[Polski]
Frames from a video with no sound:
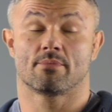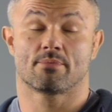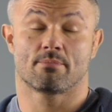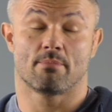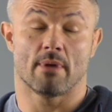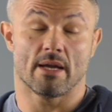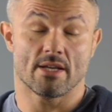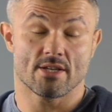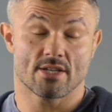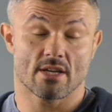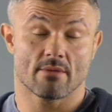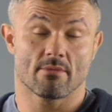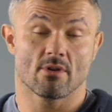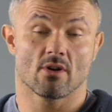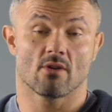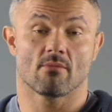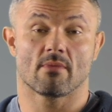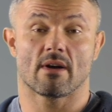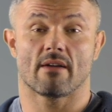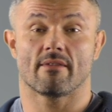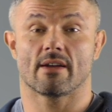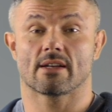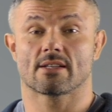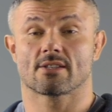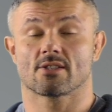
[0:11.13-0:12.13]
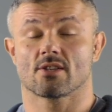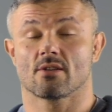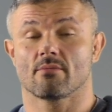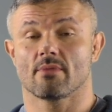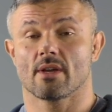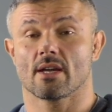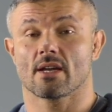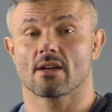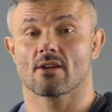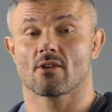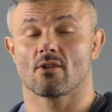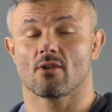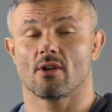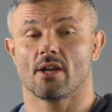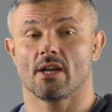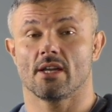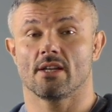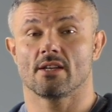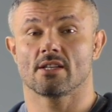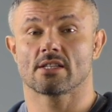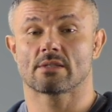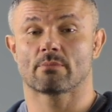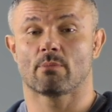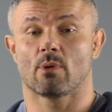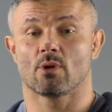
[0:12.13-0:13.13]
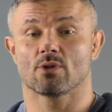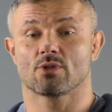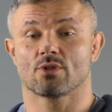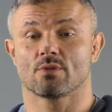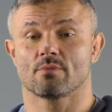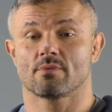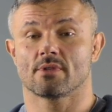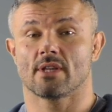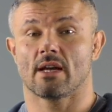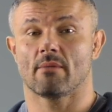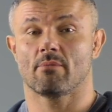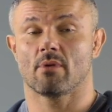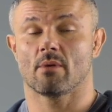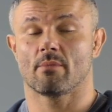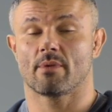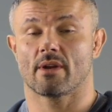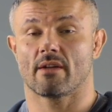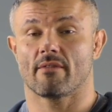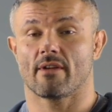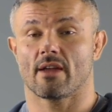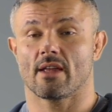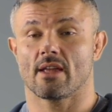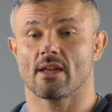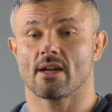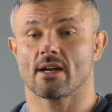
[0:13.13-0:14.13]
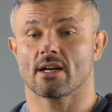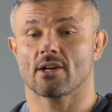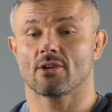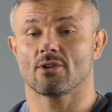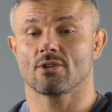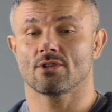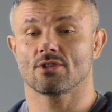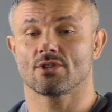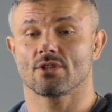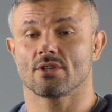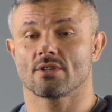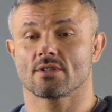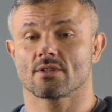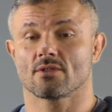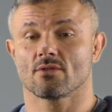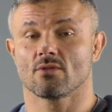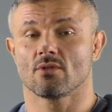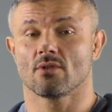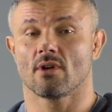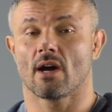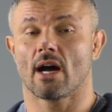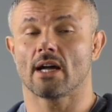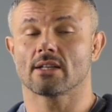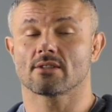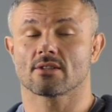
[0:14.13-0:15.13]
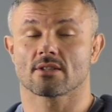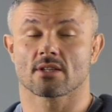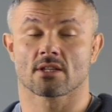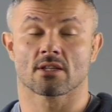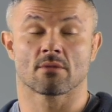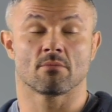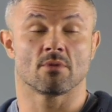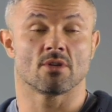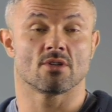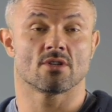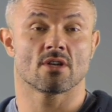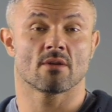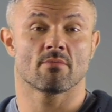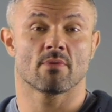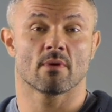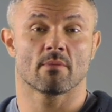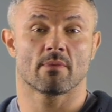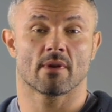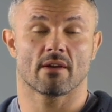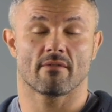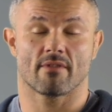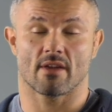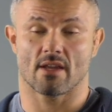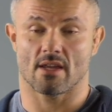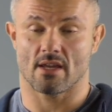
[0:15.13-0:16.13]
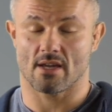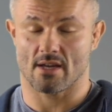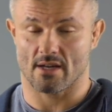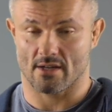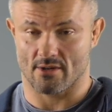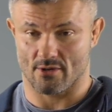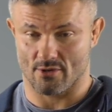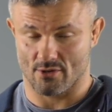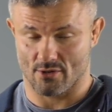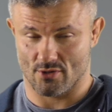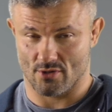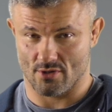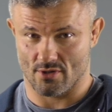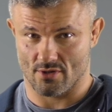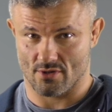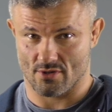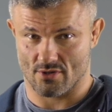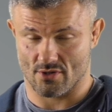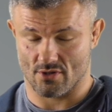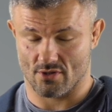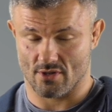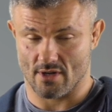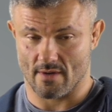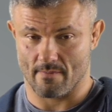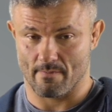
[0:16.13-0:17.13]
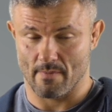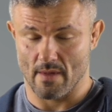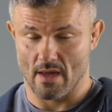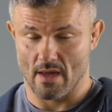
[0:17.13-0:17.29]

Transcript: będziemy omawiać sobie kolejny sposób na poprawienie jakości snu, a co za tym idzie poprawienie jakości życia.